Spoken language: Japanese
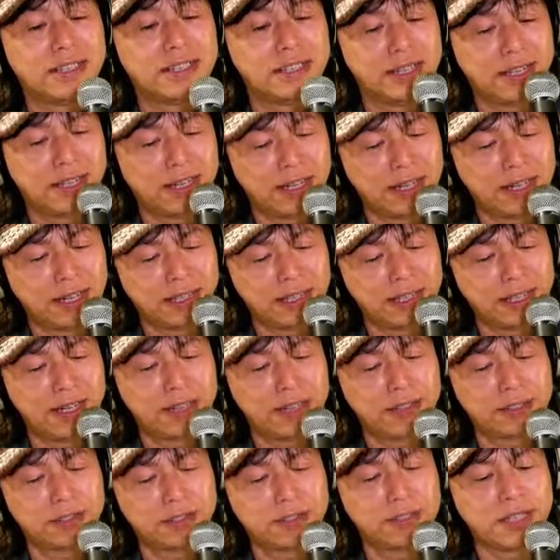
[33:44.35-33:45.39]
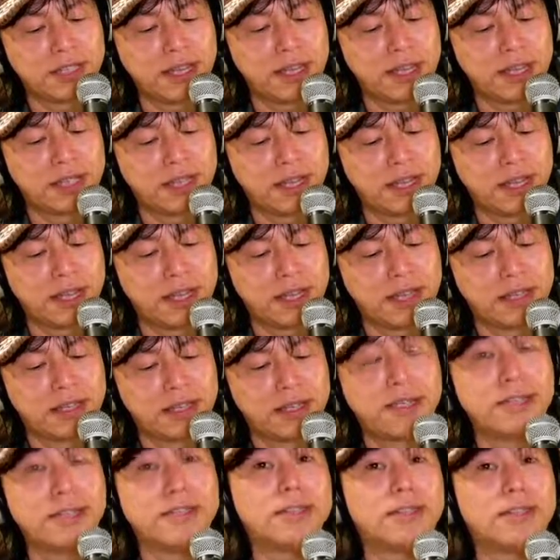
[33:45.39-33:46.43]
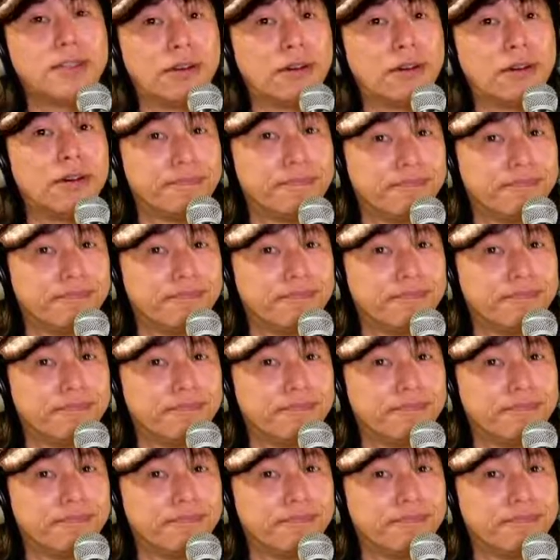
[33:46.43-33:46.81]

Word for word: あ、ね、数千円での、